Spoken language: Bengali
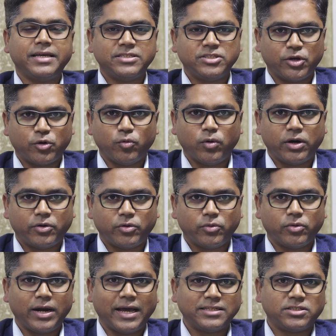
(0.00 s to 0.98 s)
ইজ ইকুয়াল
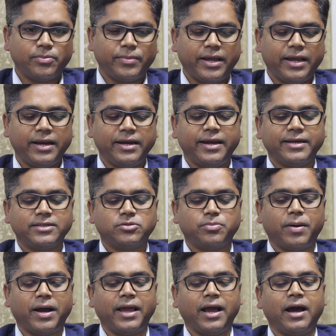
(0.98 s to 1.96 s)
টু গ্লাইসেমিক ইন্ডেক্স
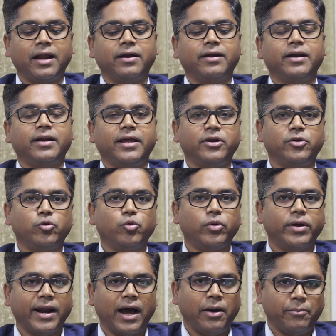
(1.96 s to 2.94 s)
বাই হান্ড্রেড ইন্টু
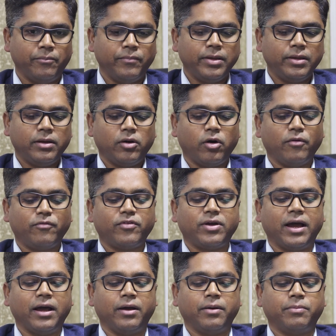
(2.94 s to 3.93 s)
গ্রাম অফ
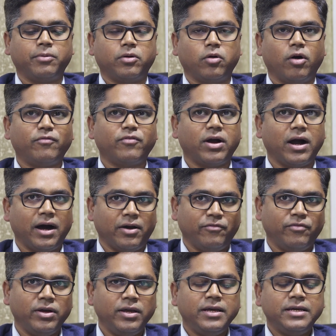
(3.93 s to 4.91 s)
অফ
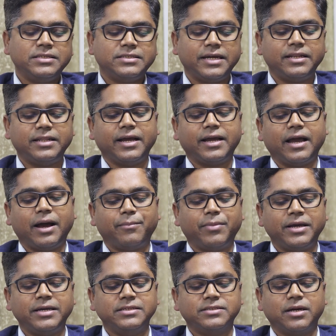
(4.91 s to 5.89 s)
কার্ভ সেই দেখে
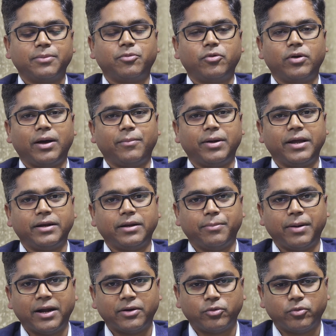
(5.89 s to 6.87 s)
আমরা হিসাব করে আমরা
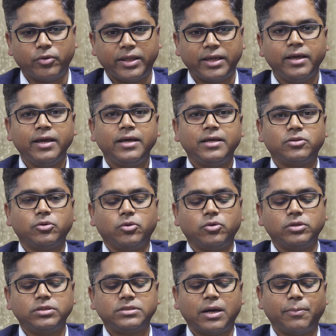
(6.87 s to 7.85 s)
এটা বার করি তো
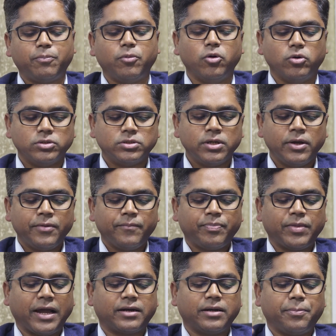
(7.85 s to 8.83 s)
সাপোজ
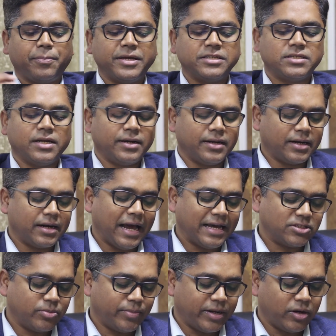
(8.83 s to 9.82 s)
একটা পেশেন্টের
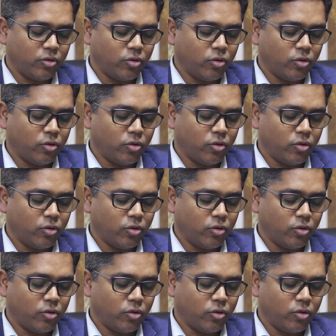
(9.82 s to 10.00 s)
গ্লাইসেমিক